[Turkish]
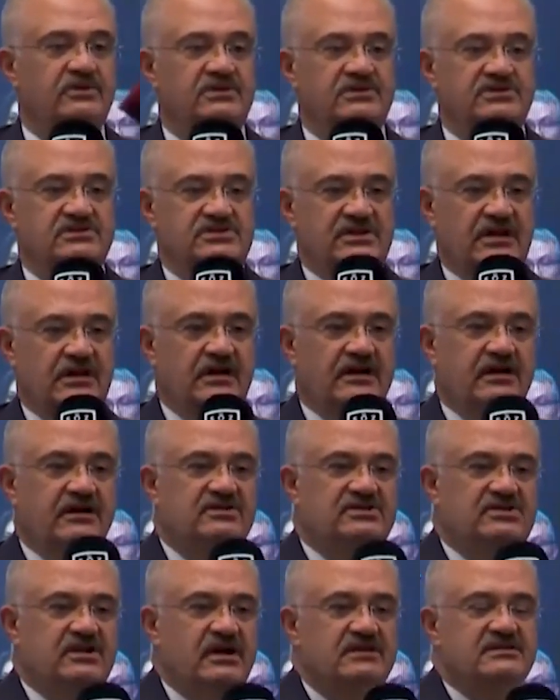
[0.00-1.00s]

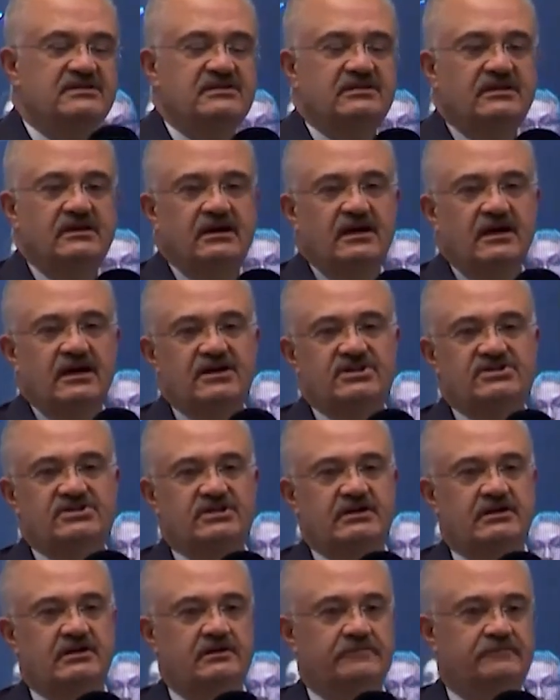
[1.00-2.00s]
Jenerik sırasında
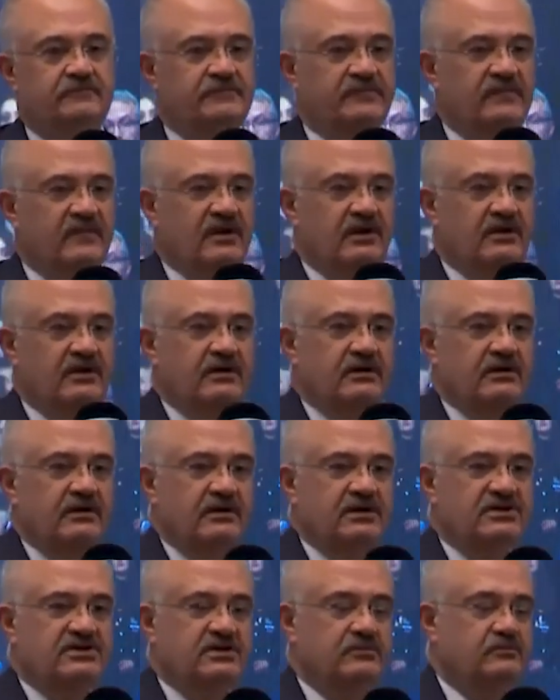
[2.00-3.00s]
geçti.
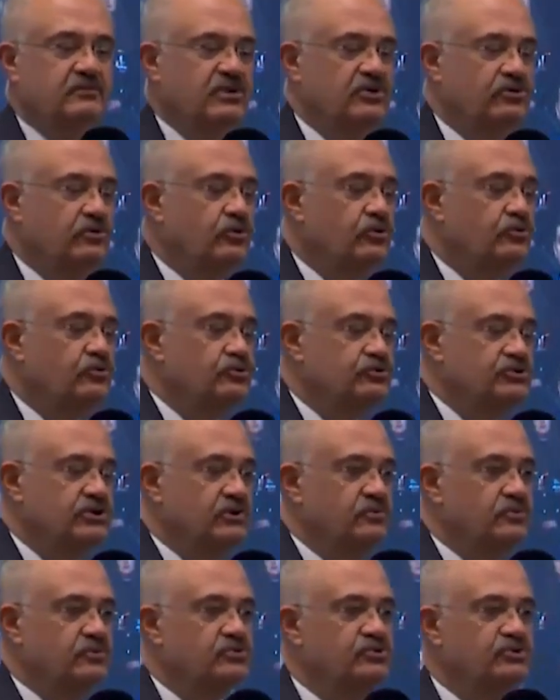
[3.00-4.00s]

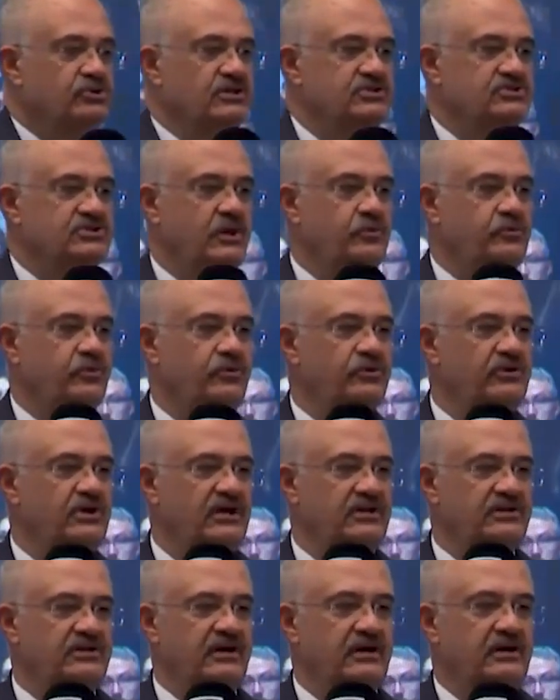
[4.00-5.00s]
1923'te
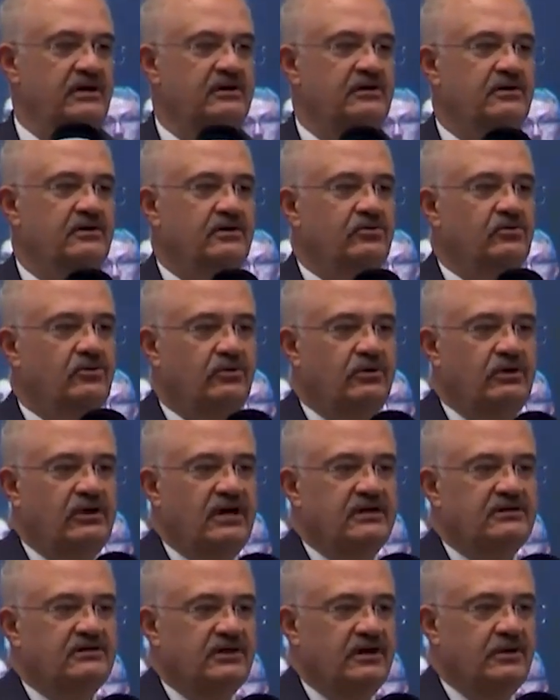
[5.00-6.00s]
Japonya'da
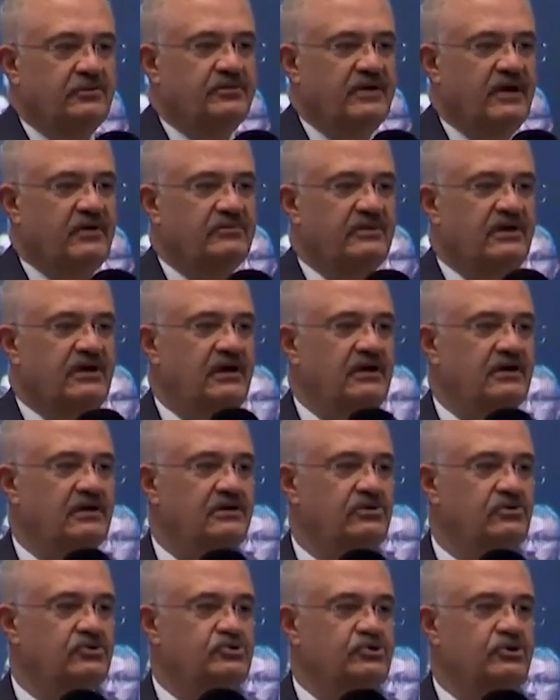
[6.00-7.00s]
olan depremde
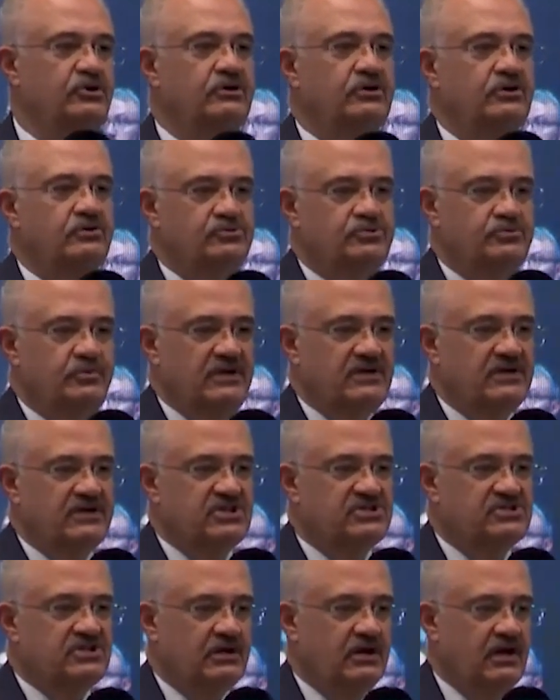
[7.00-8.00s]
143 bin
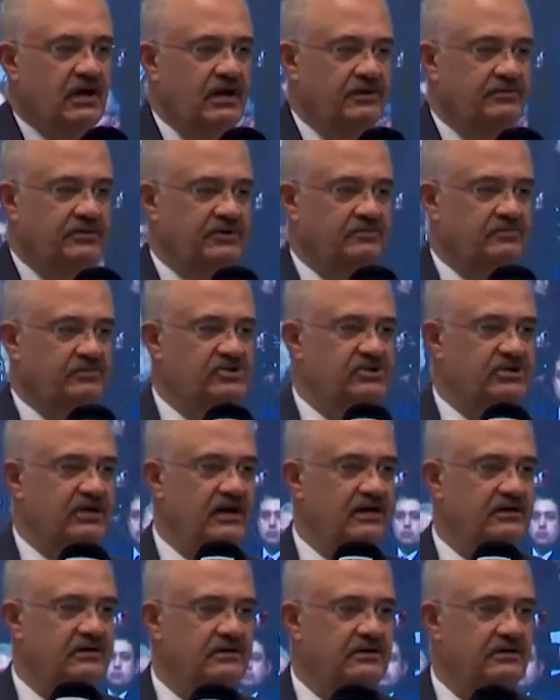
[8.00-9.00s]
kişi
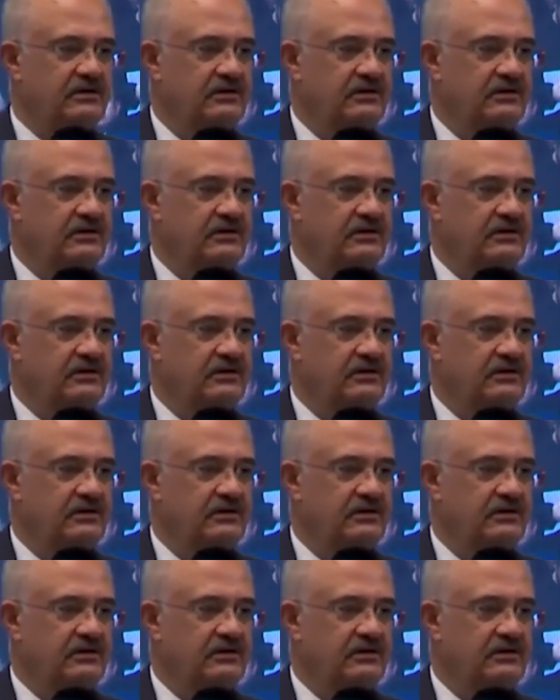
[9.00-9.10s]
kaybetmişler